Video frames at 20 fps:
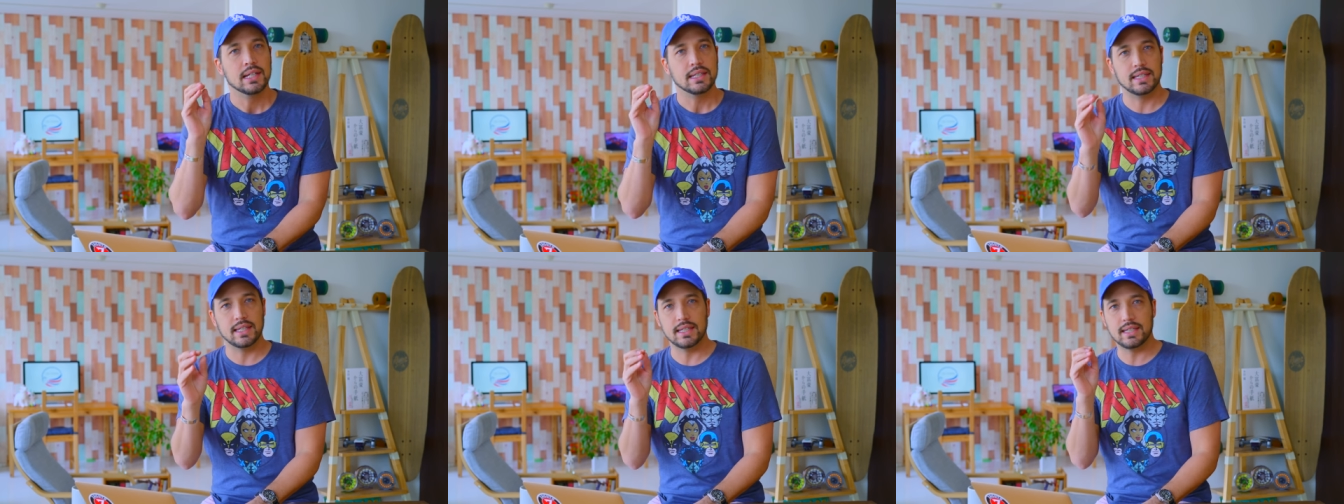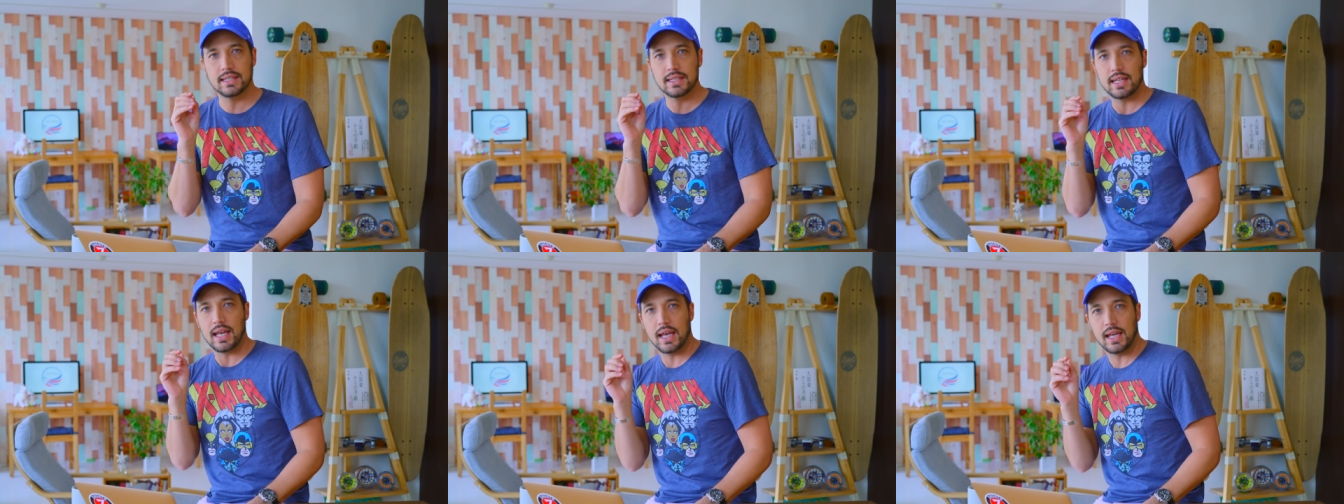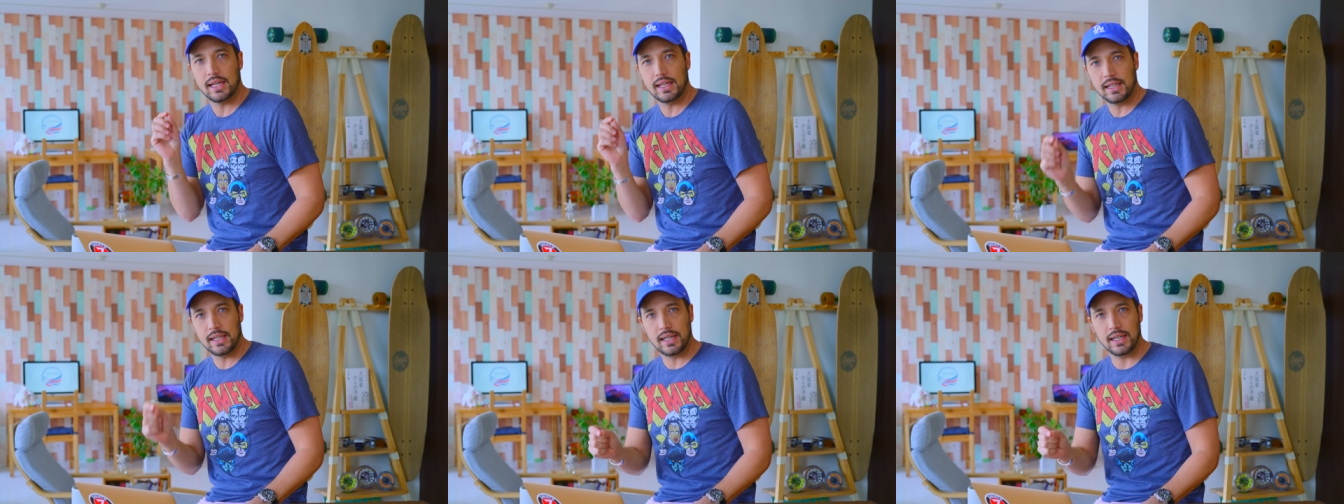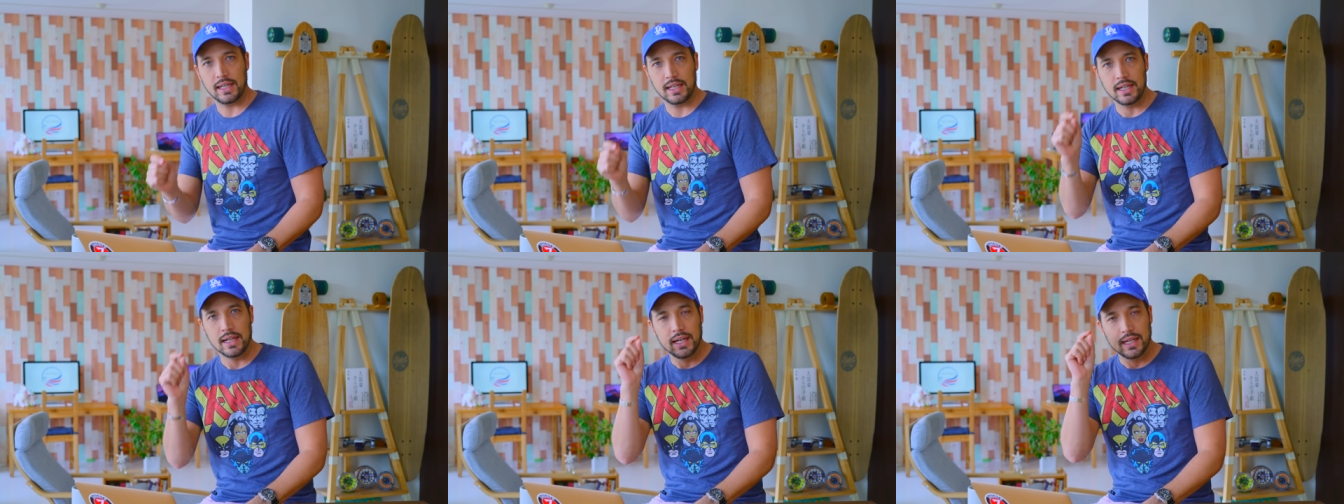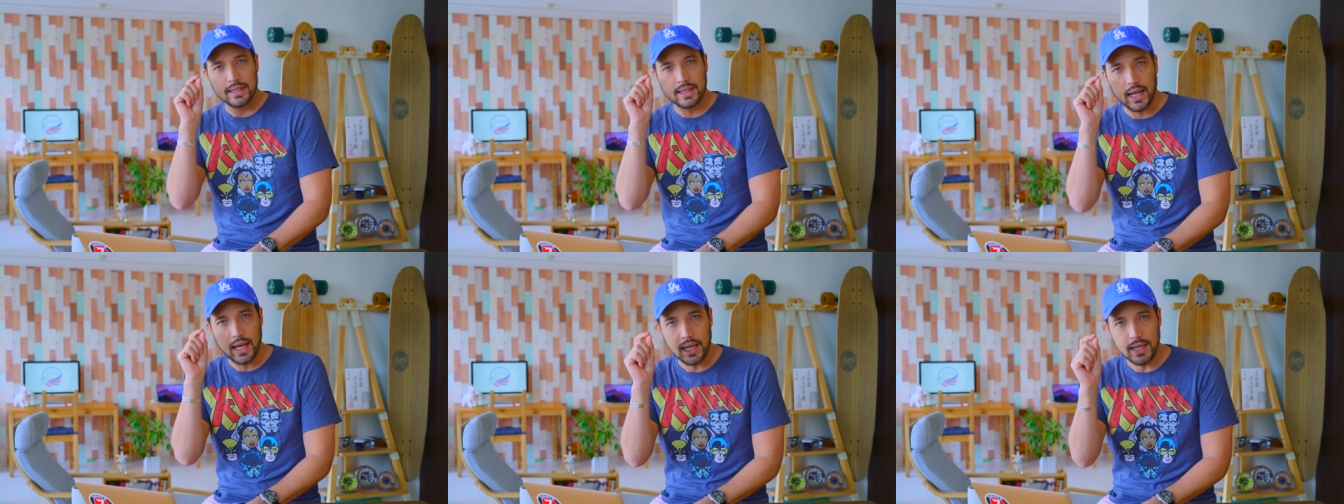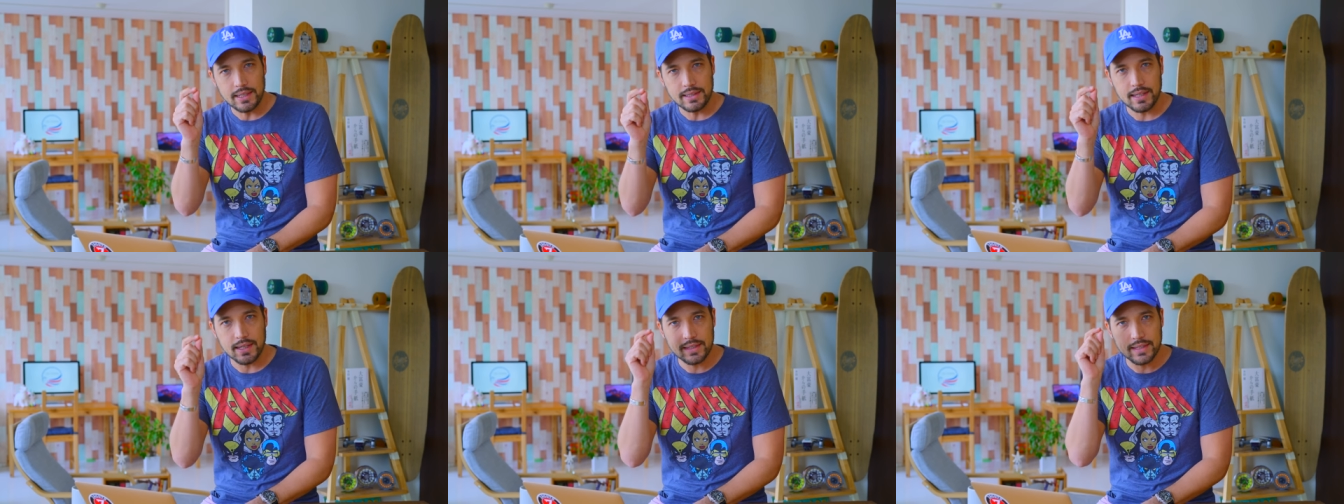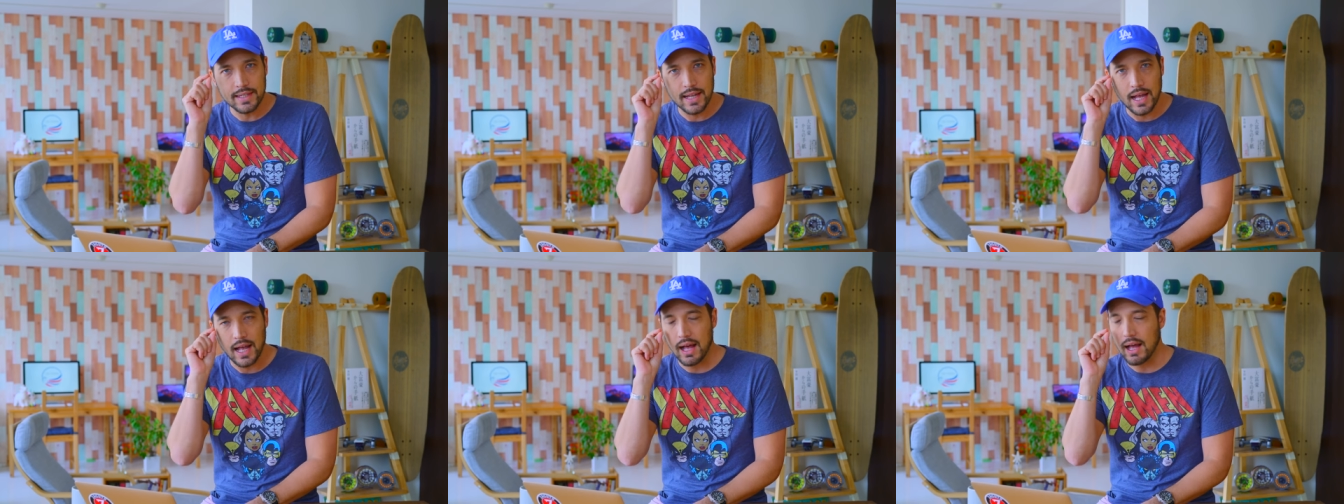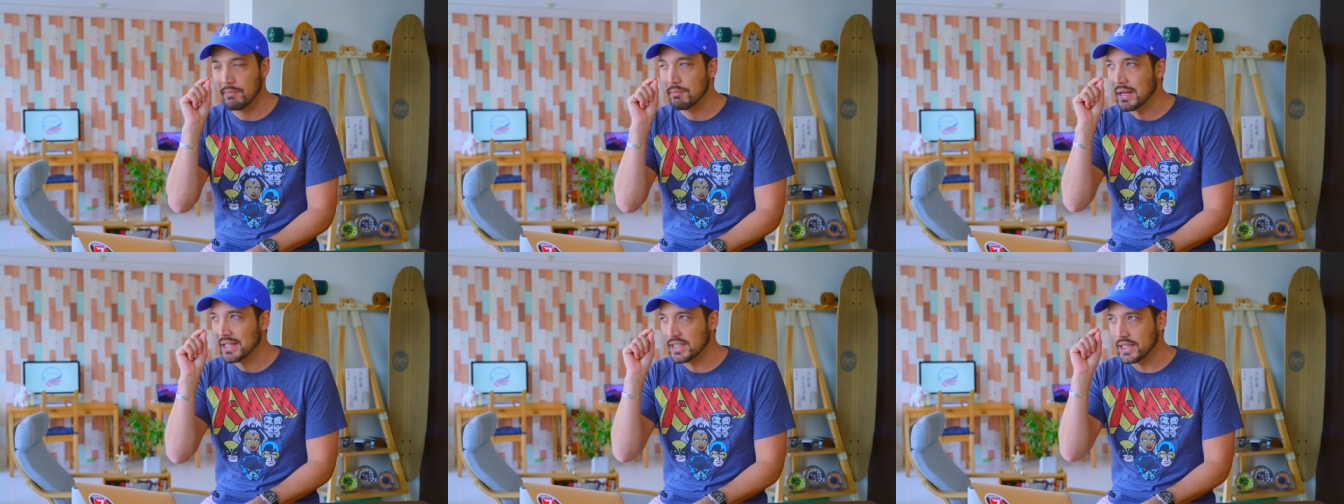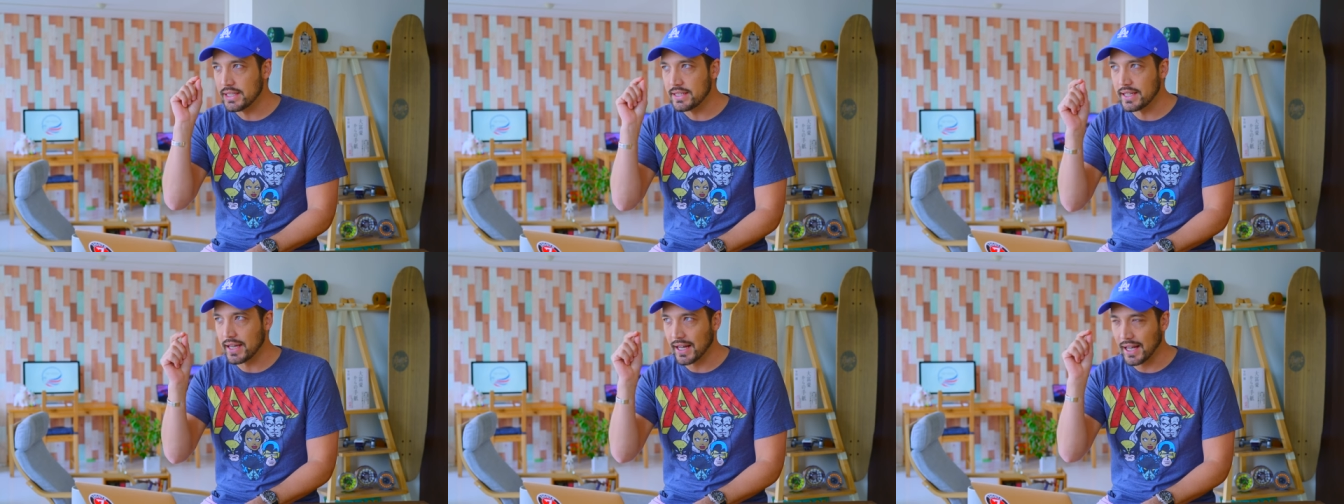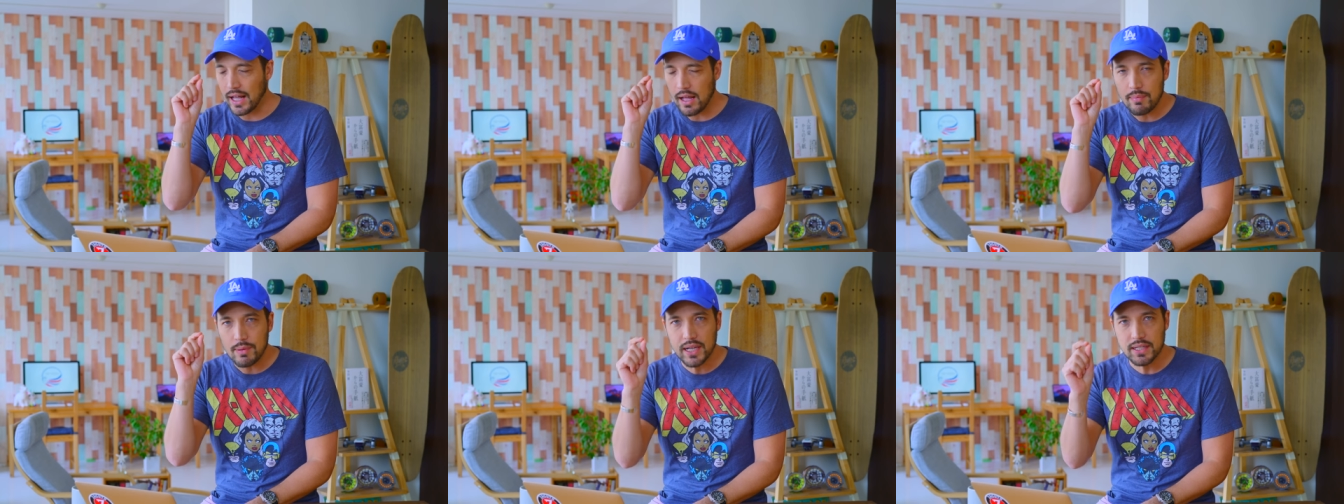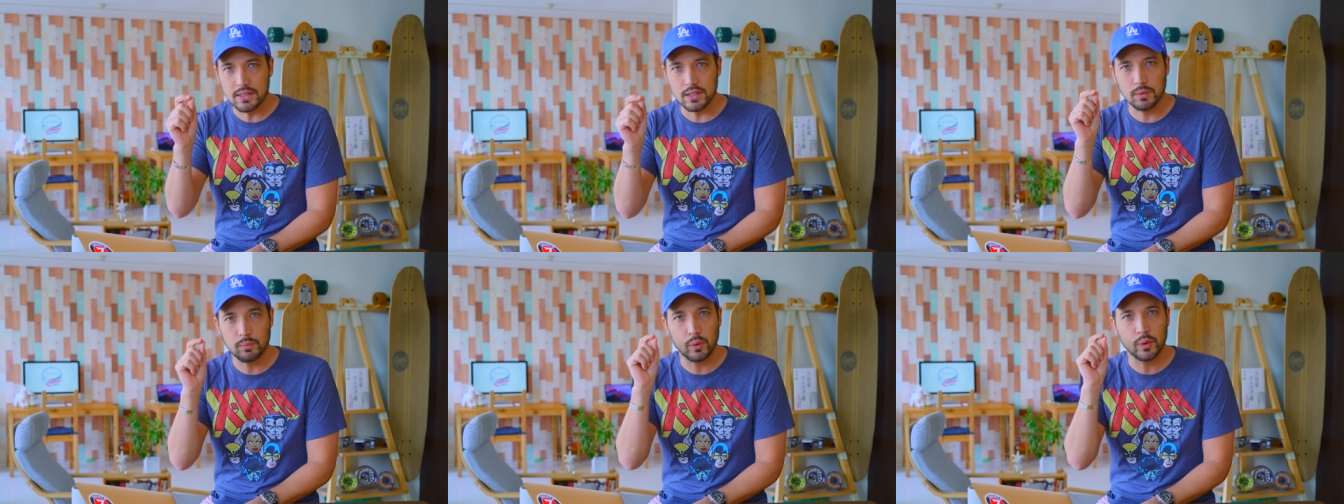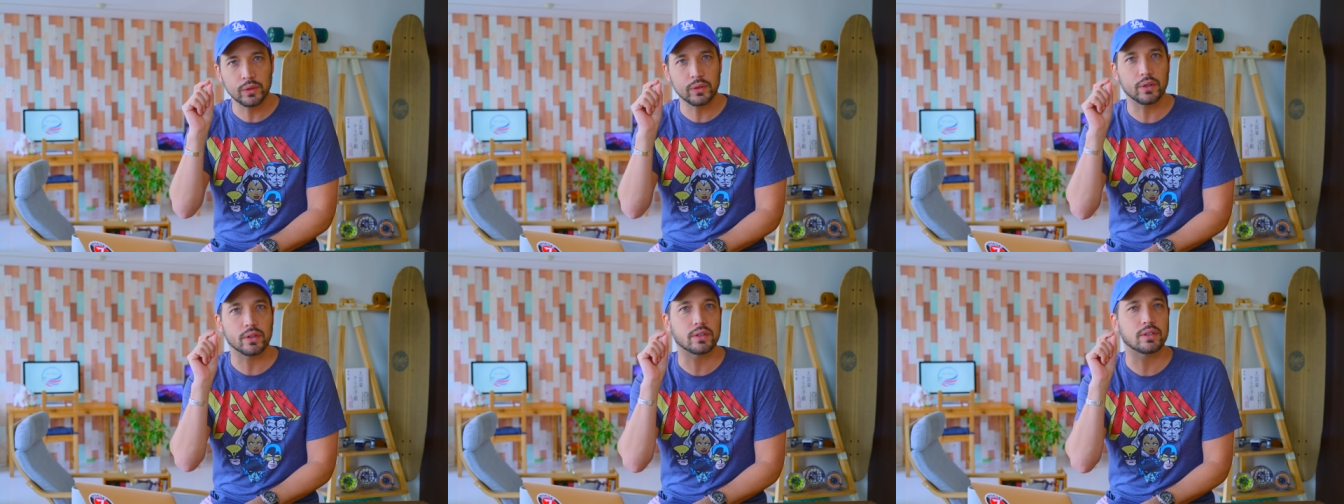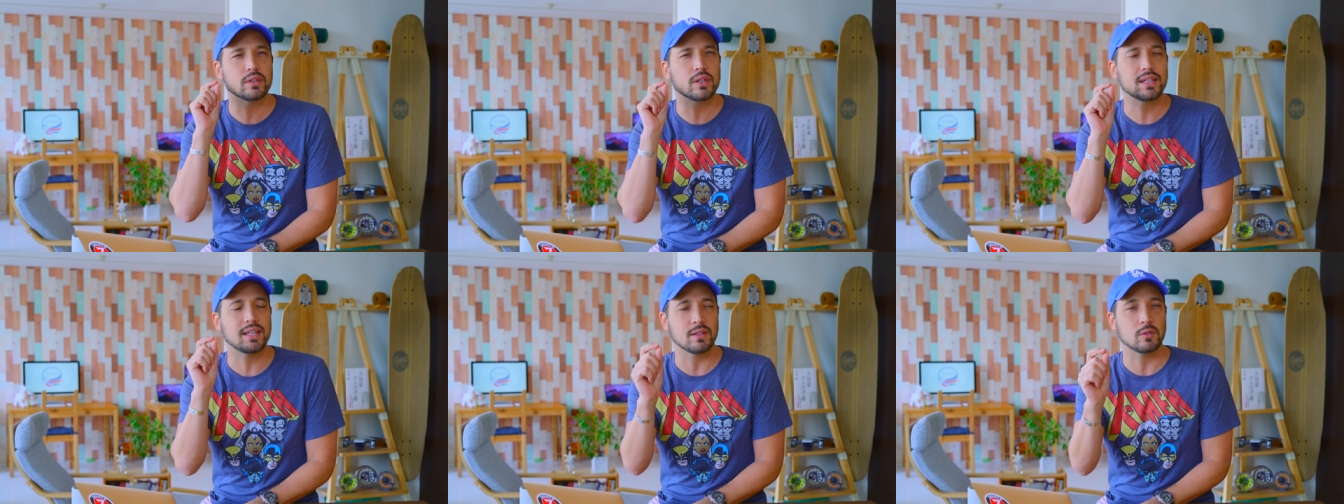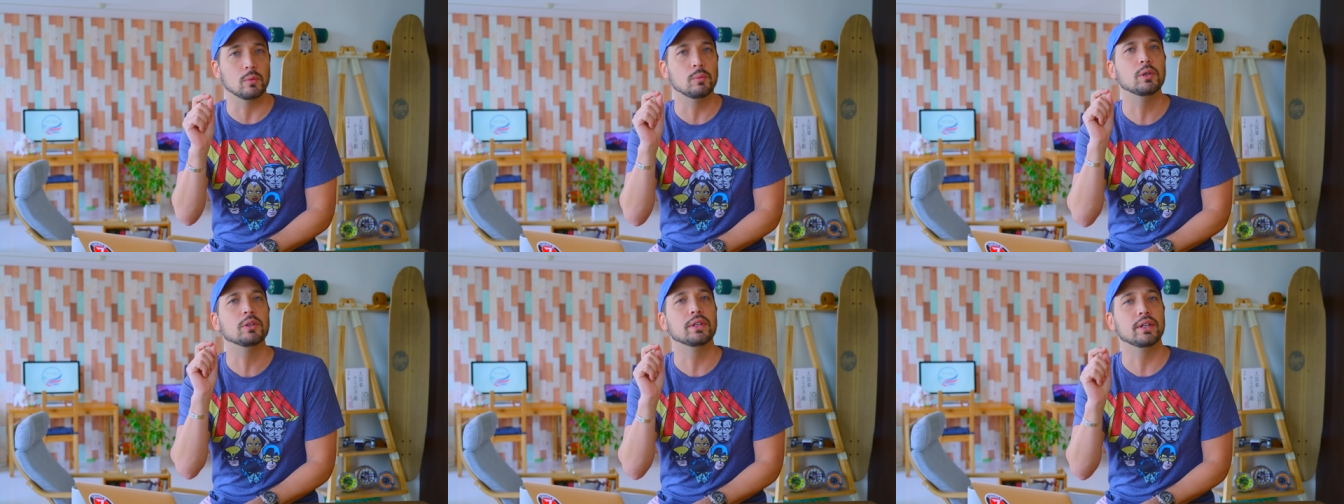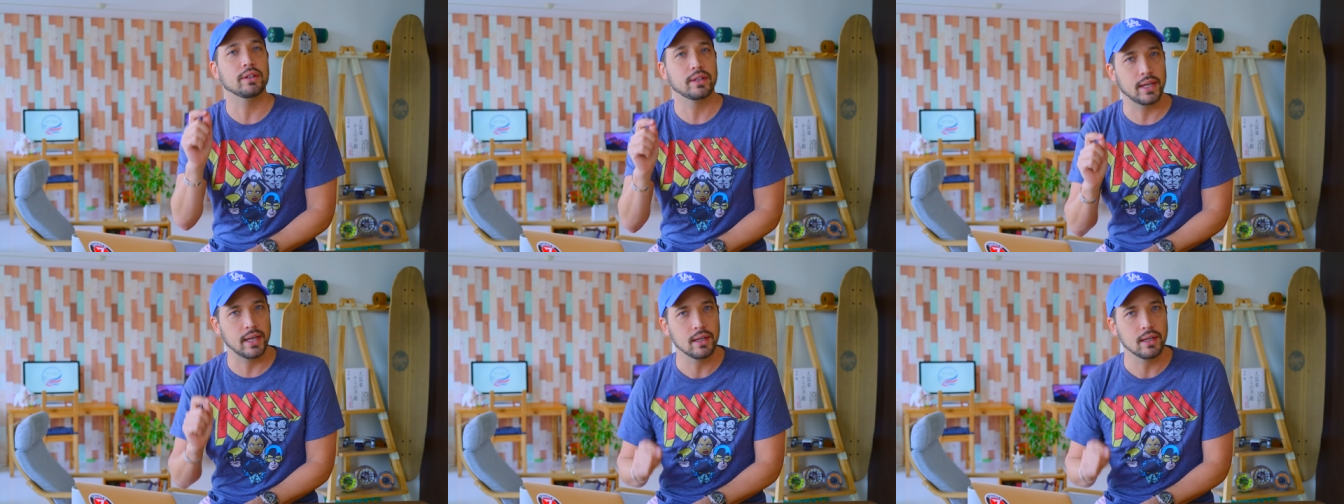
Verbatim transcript: 実際に大切な、人生でカバーするポイントの一つだと思うんだよ